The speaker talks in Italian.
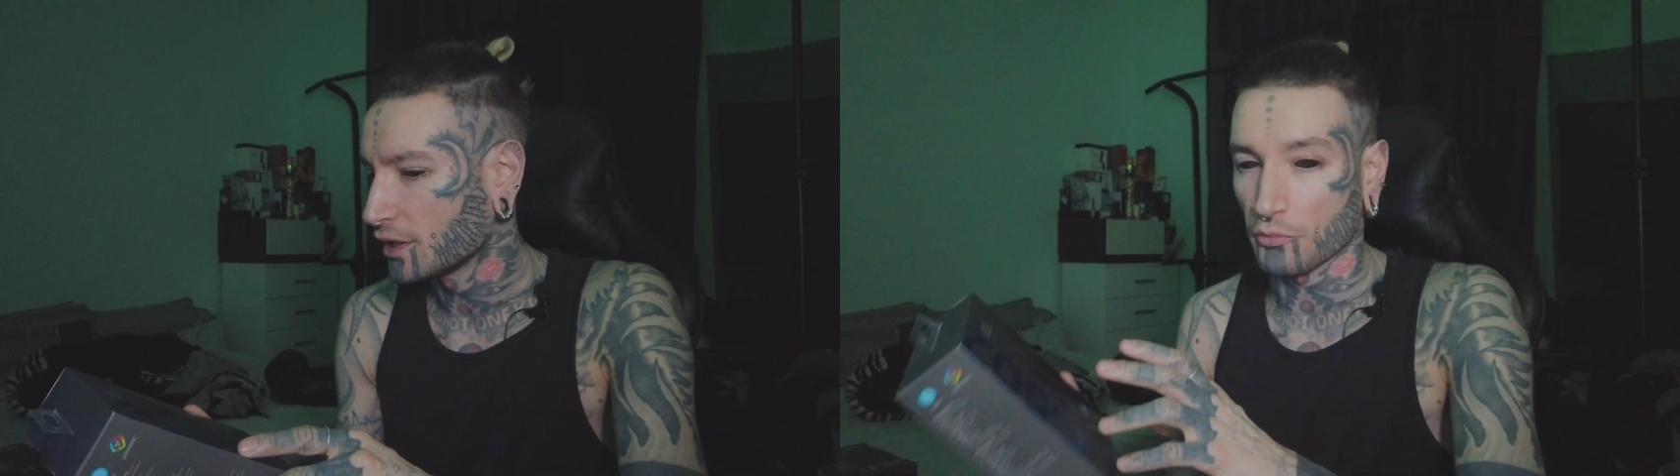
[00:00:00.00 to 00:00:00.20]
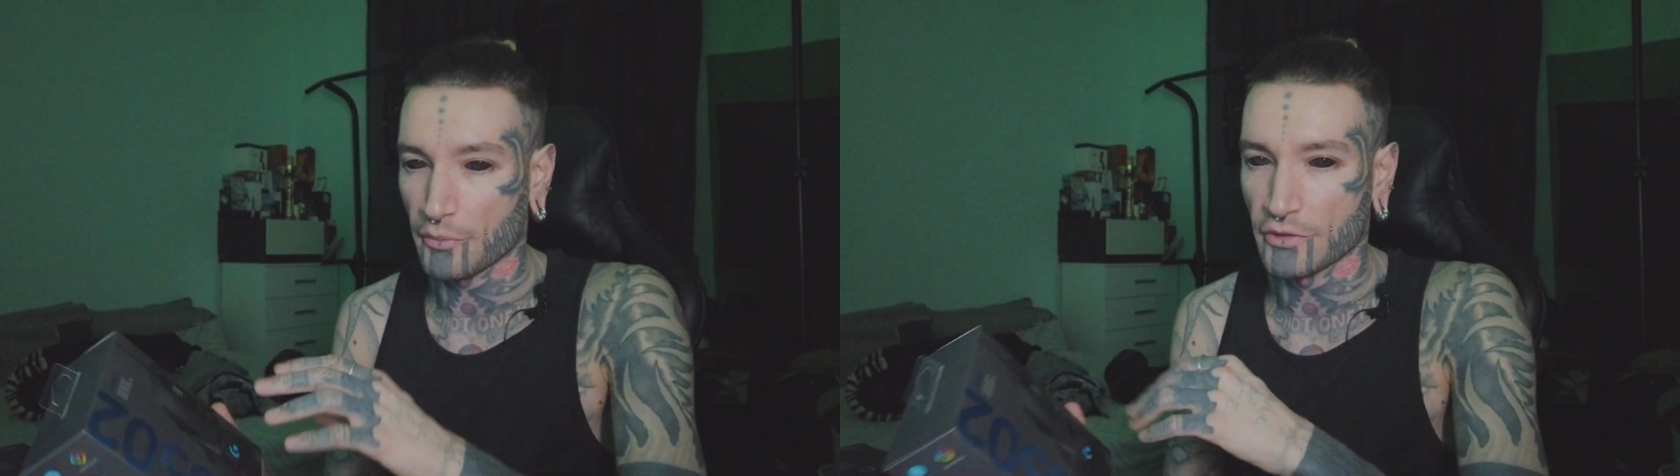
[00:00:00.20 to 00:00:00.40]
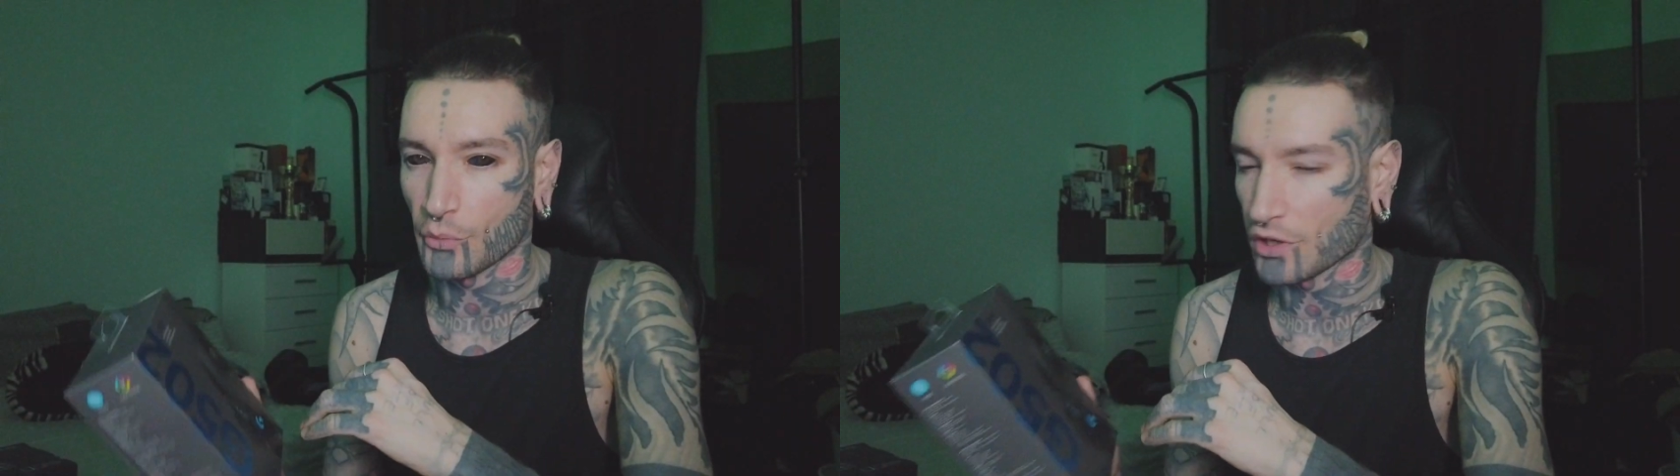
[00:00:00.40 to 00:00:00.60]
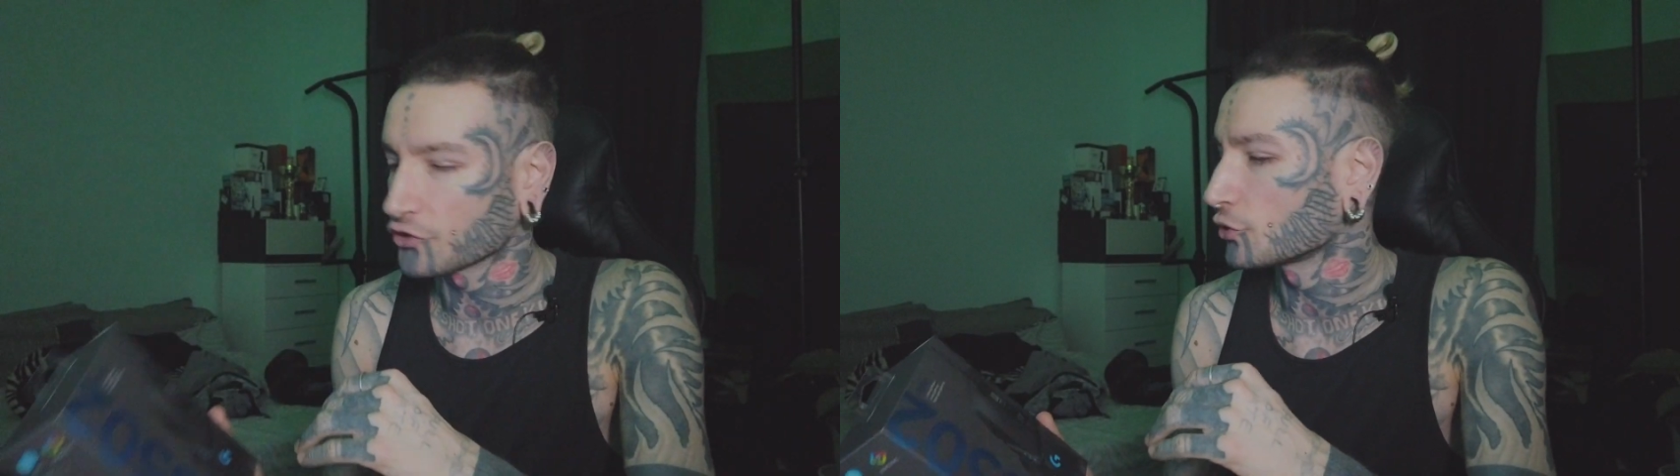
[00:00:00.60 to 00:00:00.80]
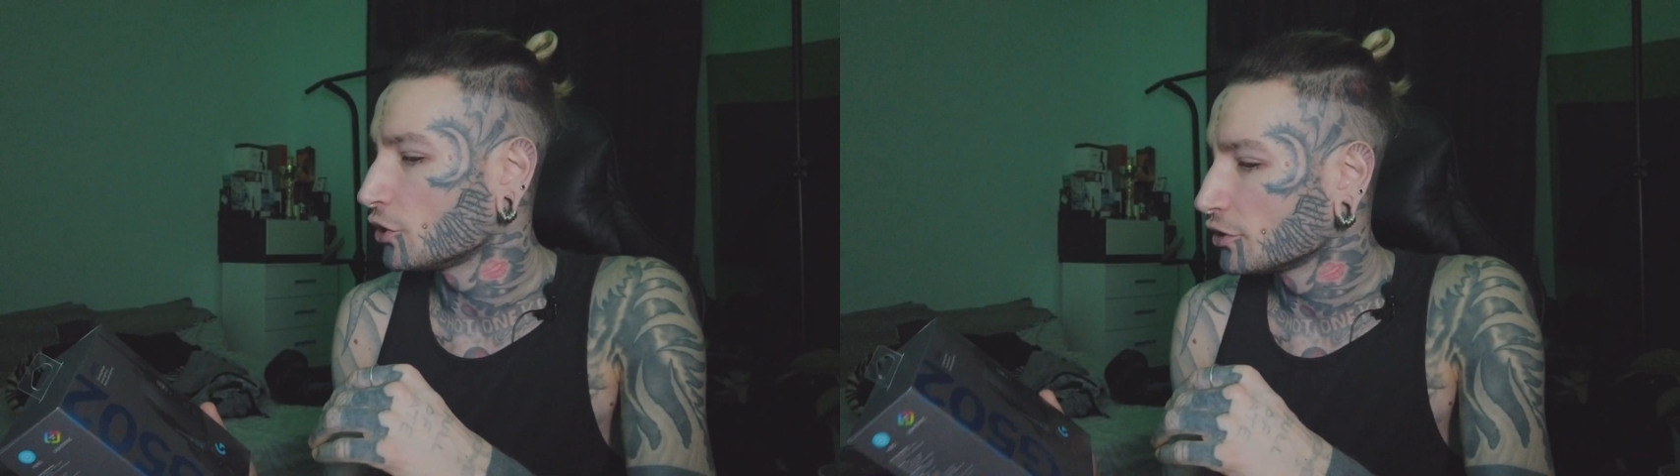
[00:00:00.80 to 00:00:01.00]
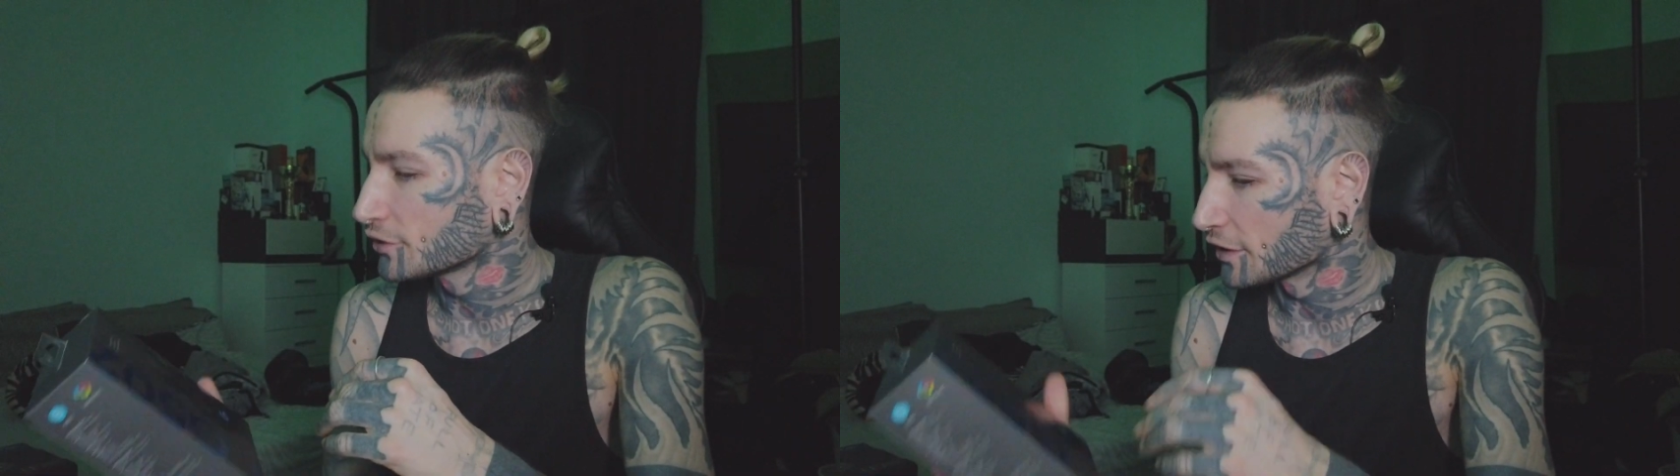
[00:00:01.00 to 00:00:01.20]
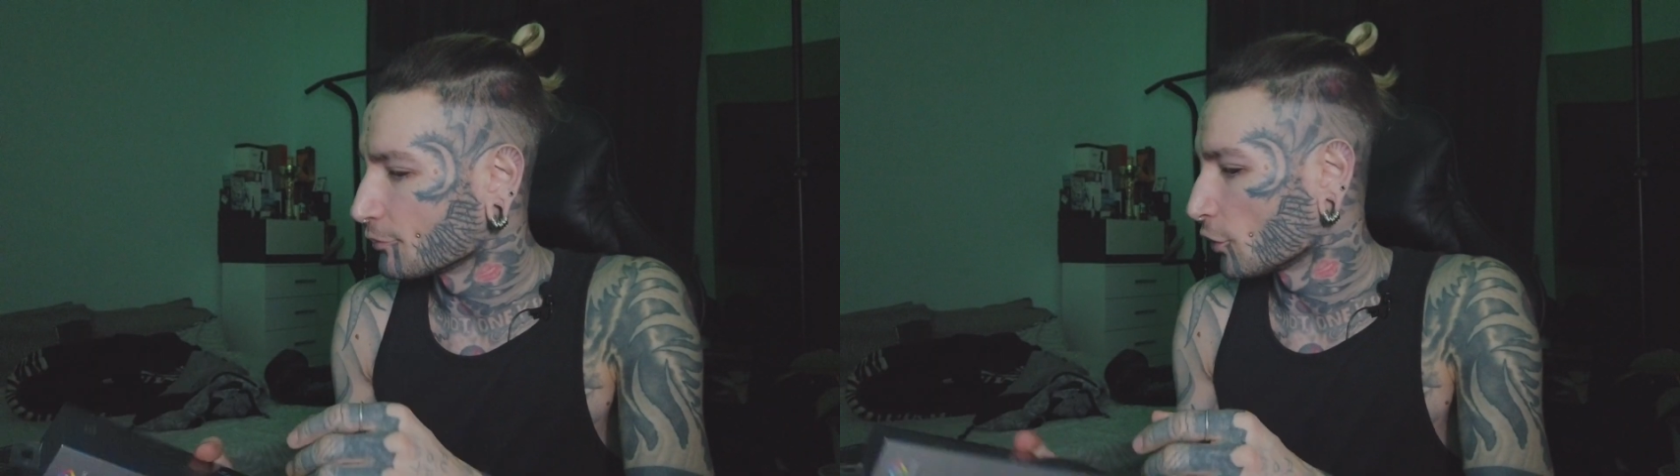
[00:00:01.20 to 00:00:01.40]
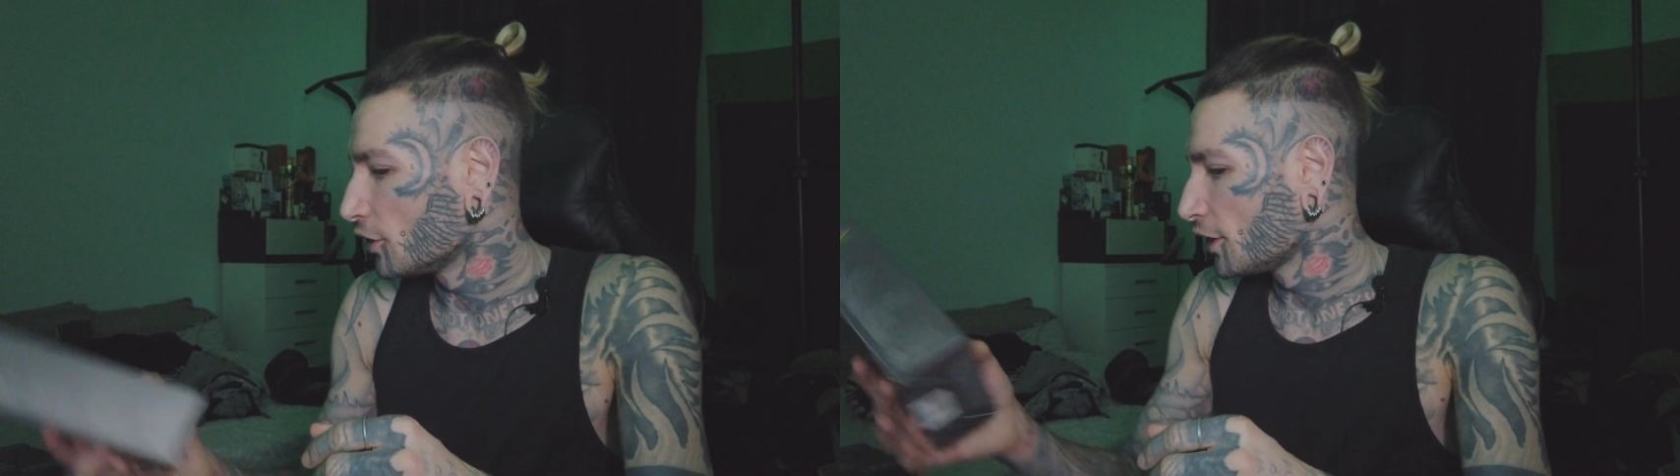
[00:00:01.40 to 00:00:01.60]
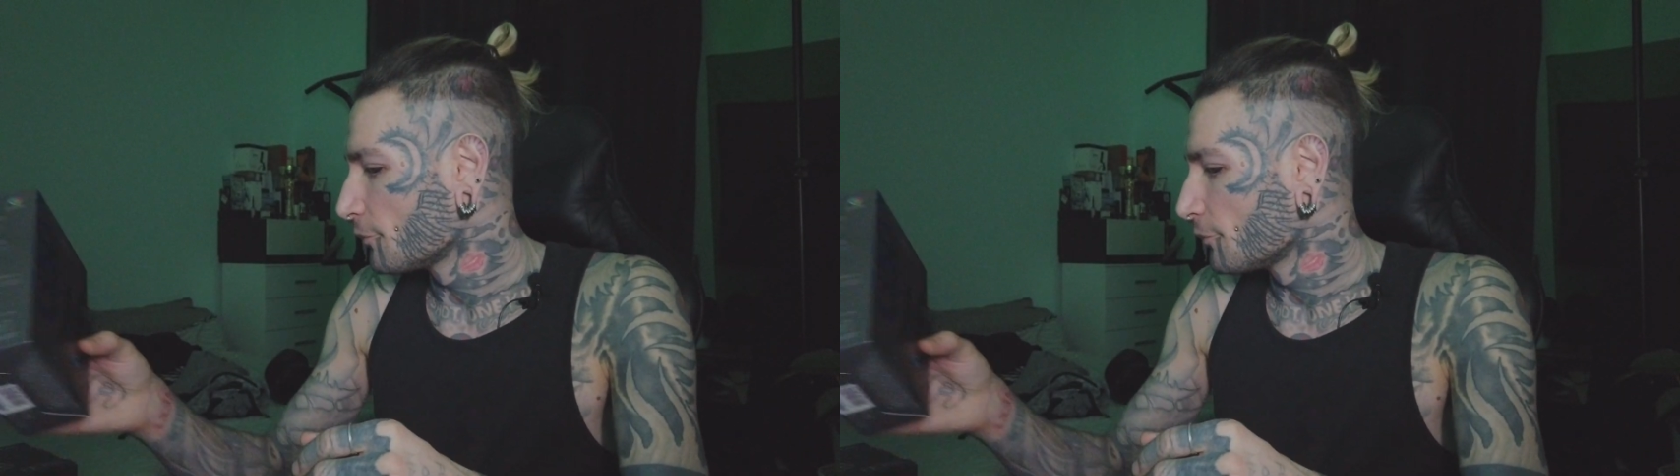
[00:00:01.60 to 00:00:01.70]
problemi di questo tipo.